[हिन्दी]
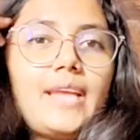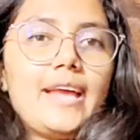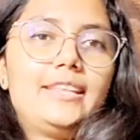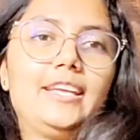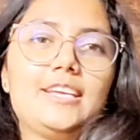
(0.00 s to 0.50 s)
आई
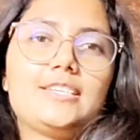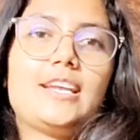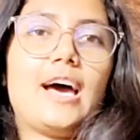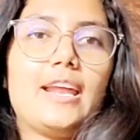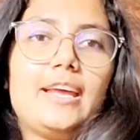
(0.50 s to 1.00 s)
hmm, थिंक ये
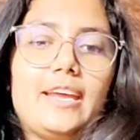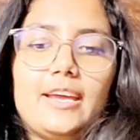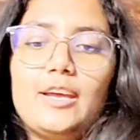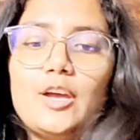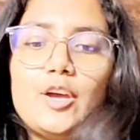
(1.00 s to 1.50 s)
शरारा ही
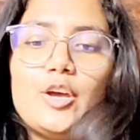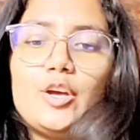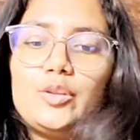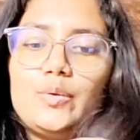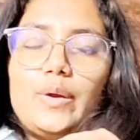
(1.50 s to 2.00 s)
है
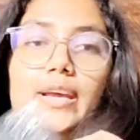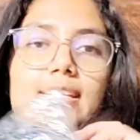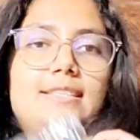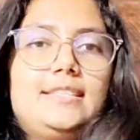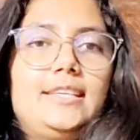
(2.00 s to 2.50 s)
तो
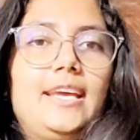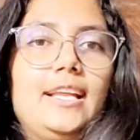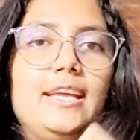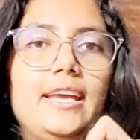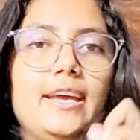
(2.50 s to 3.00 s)
इसके
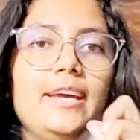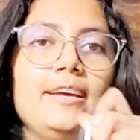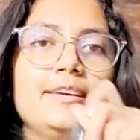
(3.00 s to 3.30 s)
लिए